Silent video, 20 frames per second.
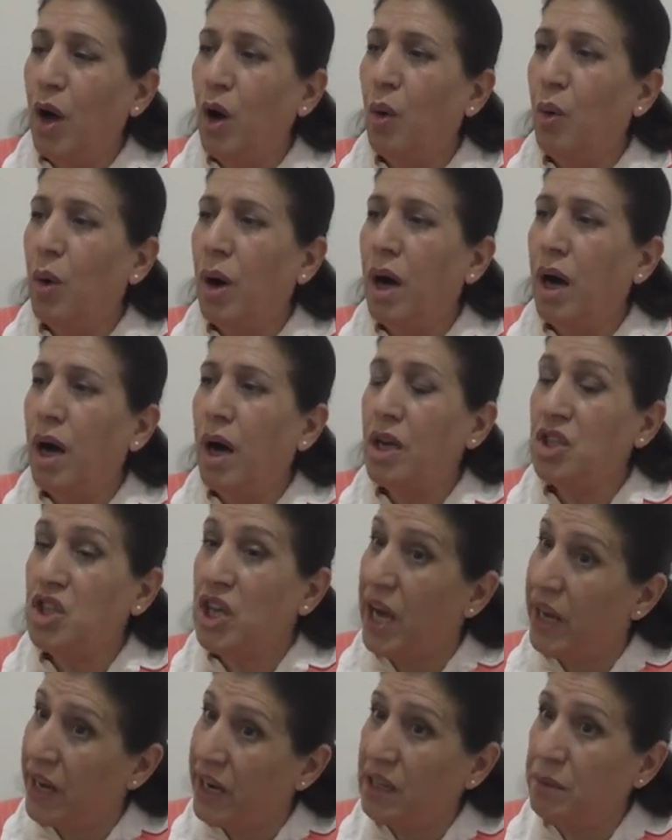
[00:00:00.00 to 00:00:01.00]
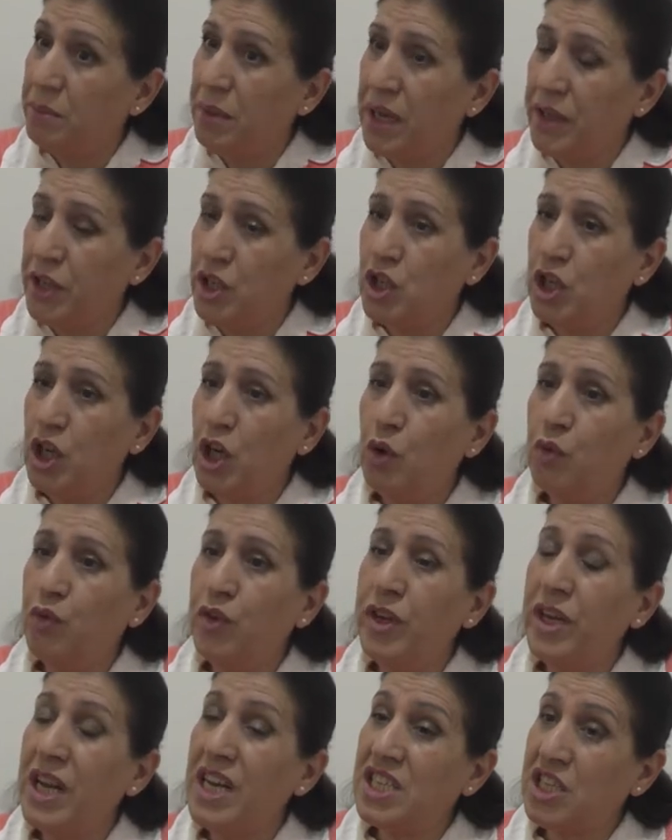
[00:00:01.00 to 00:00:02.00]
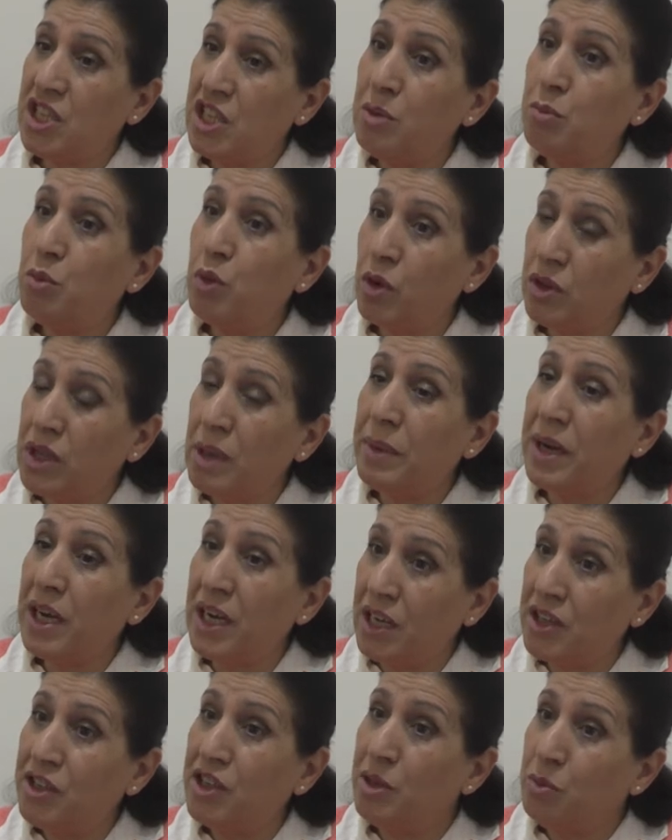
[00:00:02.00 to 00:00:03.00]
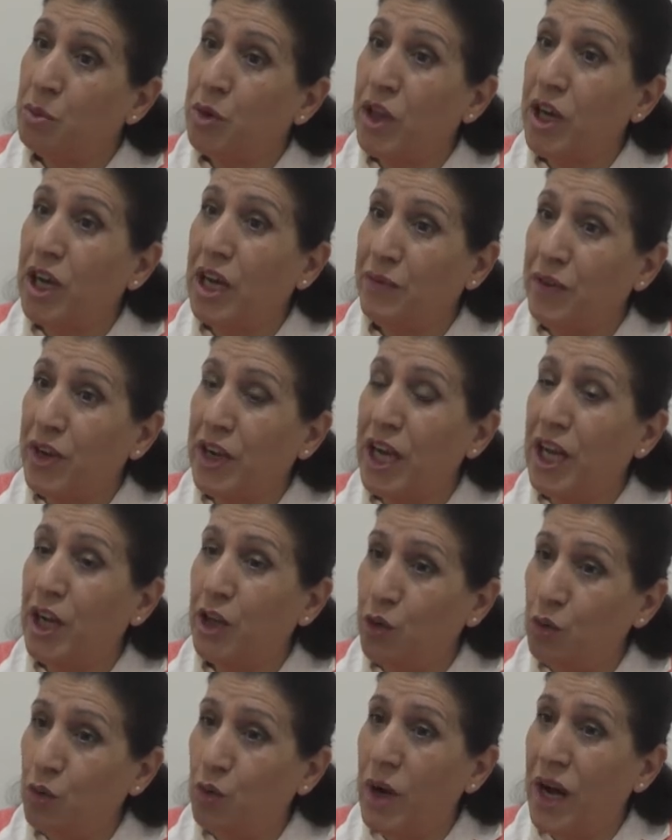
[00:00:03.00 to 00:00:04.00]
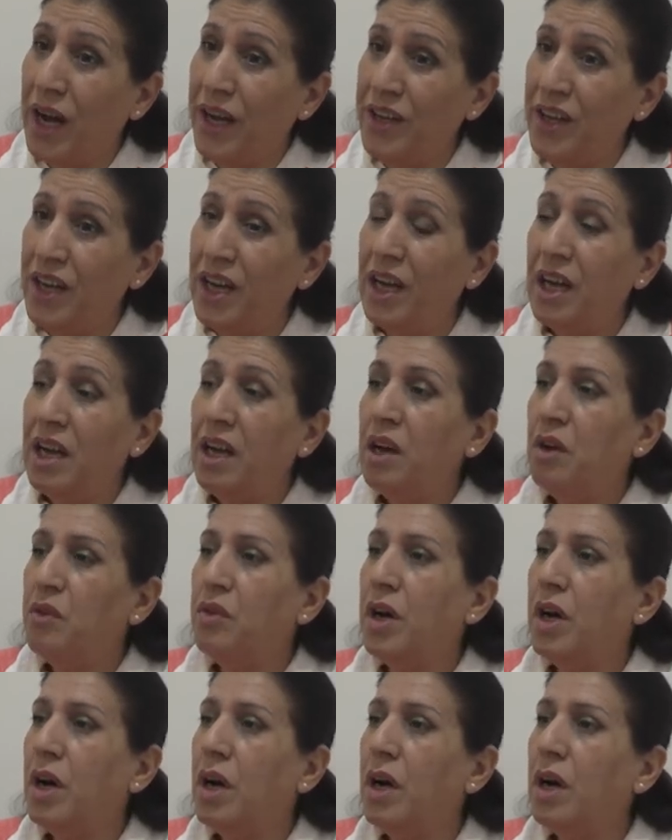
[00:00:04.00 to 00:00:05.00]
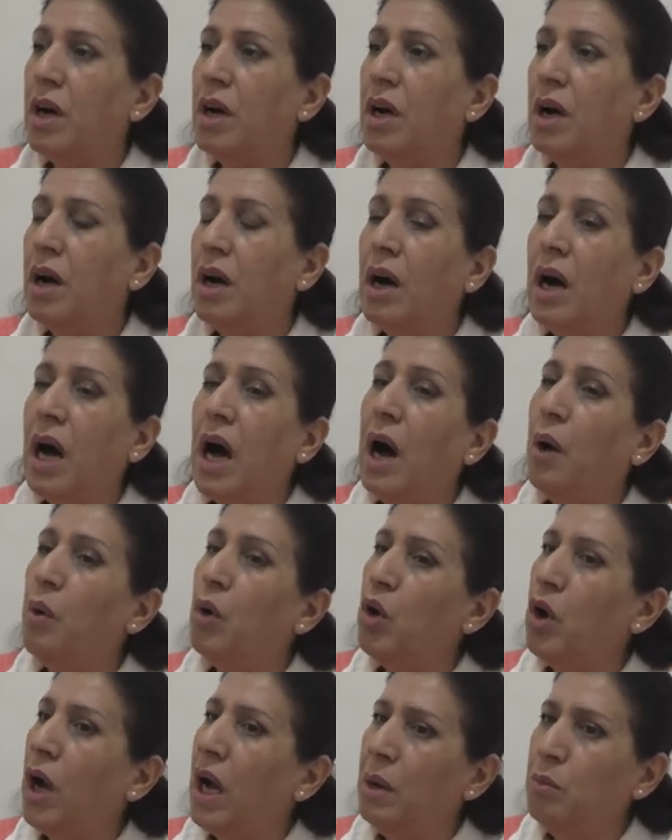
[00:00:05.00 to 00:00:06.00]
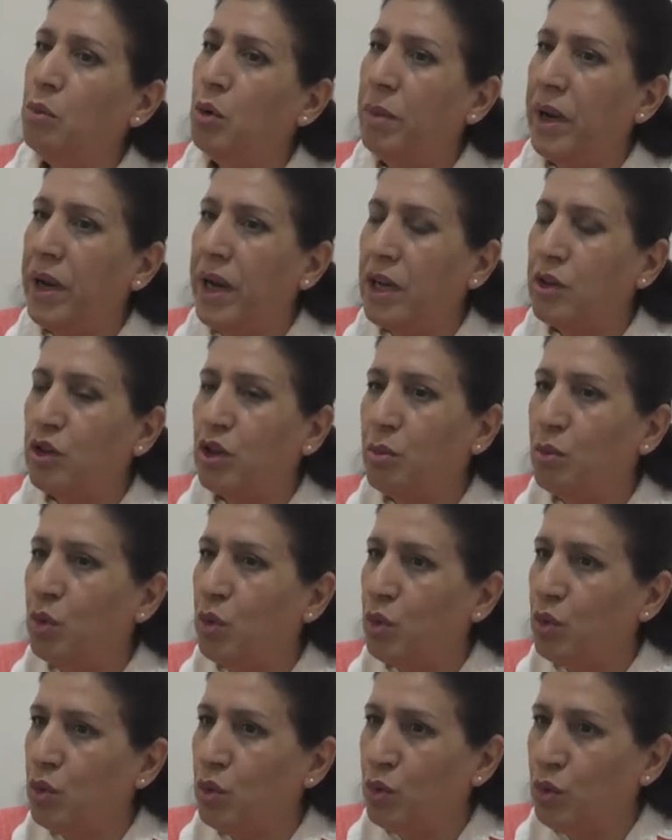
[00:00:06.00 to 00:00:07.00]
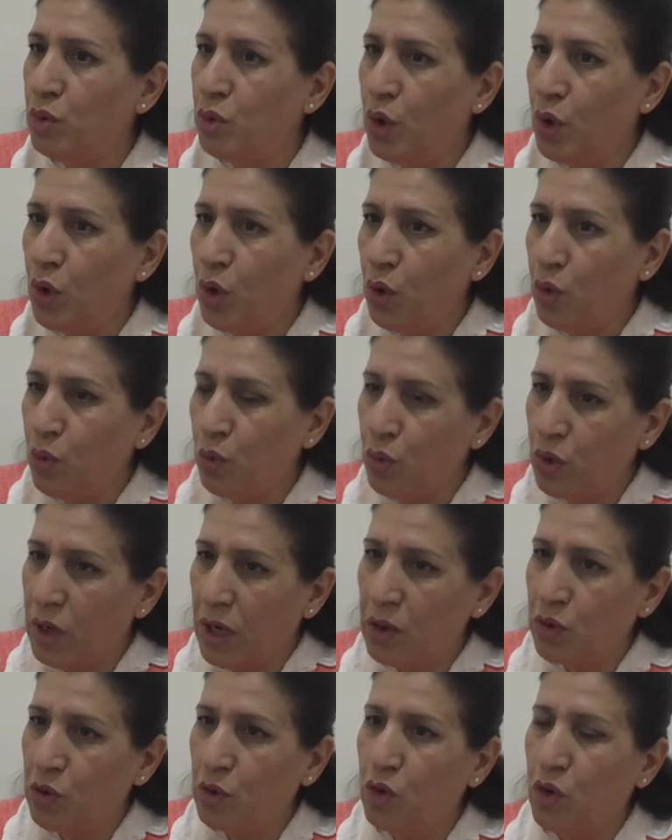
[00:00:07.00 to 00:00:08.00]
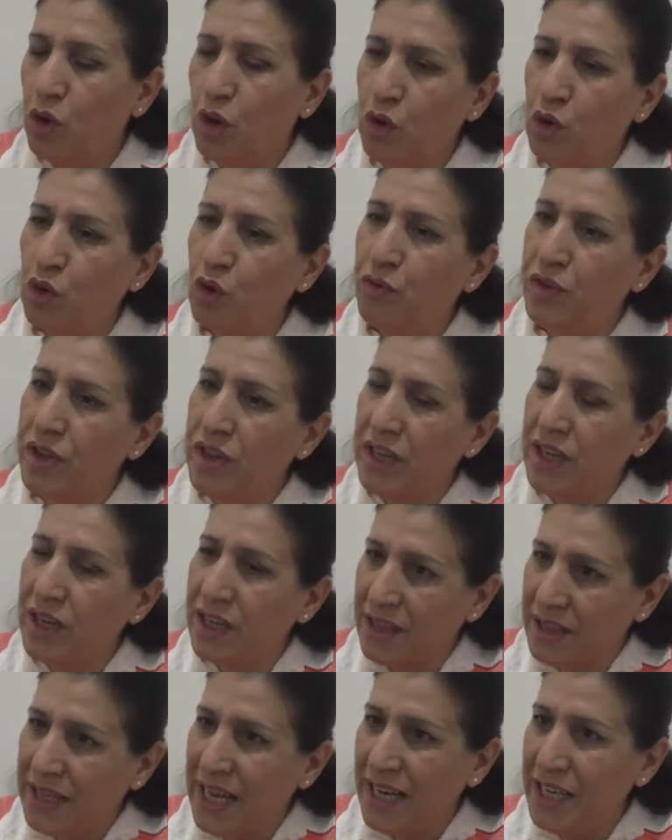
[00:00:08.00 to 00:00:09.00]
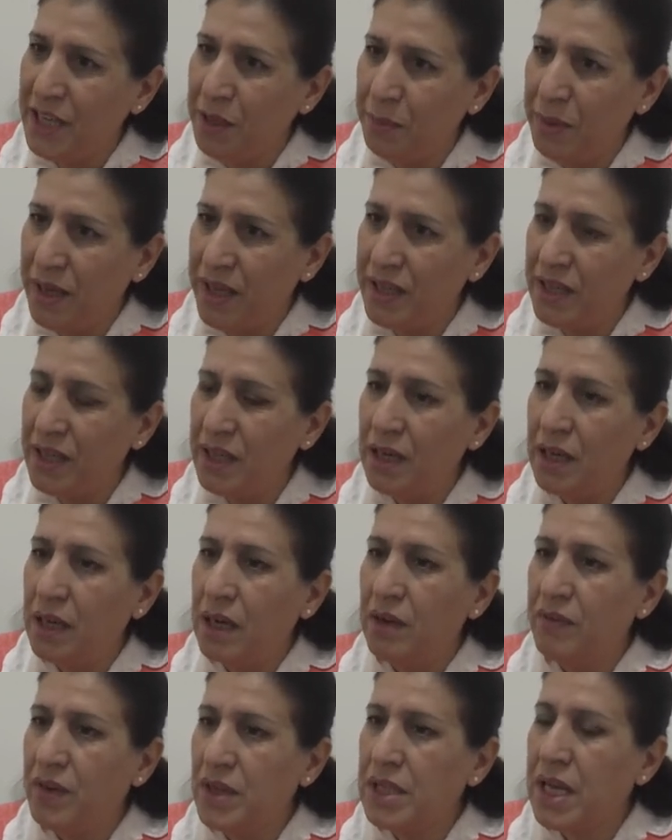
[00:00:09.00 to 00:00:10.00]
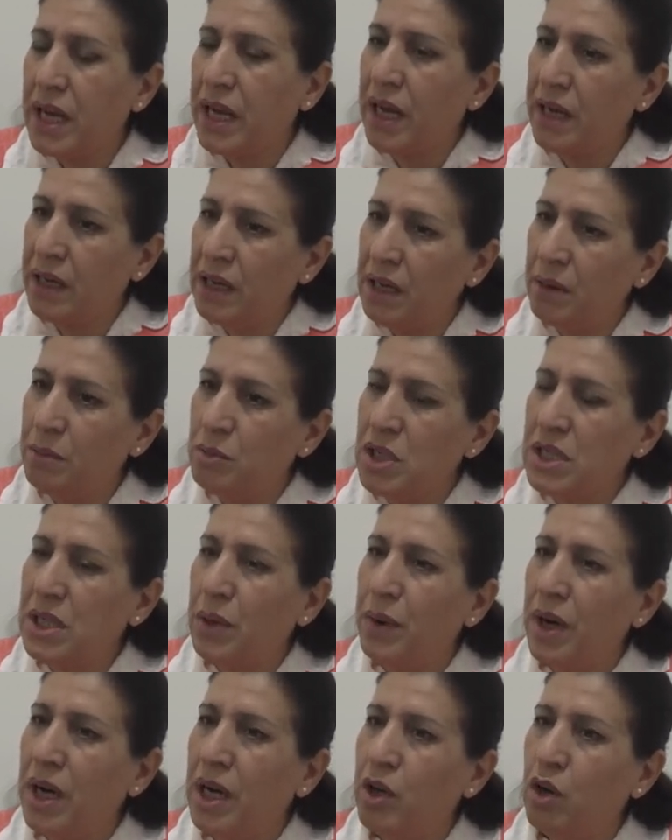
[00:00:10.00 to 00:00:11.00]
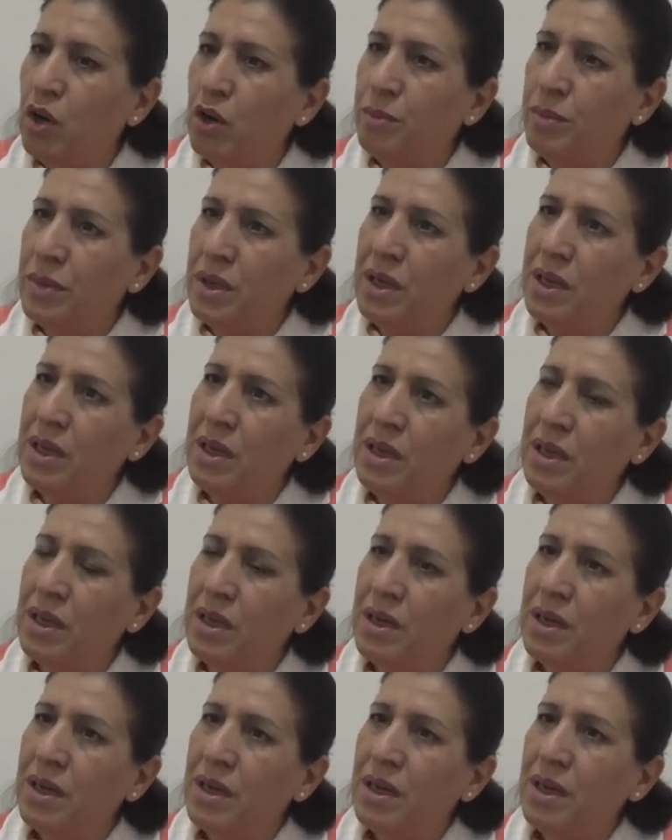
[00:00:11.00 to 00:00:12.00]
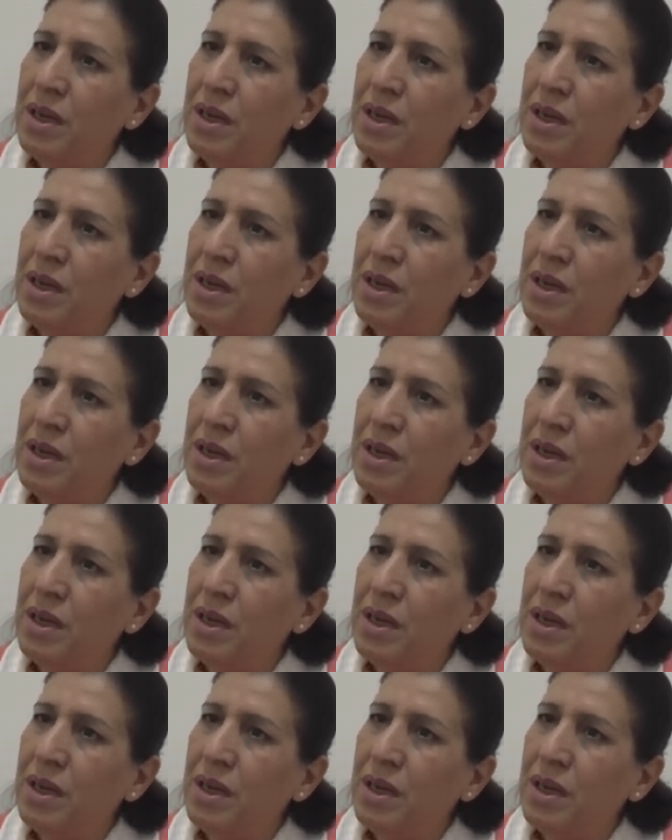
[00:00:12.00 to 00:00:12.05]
وشعرت بهذا الشيء وفي ناس كثير طبقه كثير مثقفه كانت واعيه فحاولوا يعلموا بناتهم ويحطوهم في طريق التعليم يعني فصار عندنا مستوى انه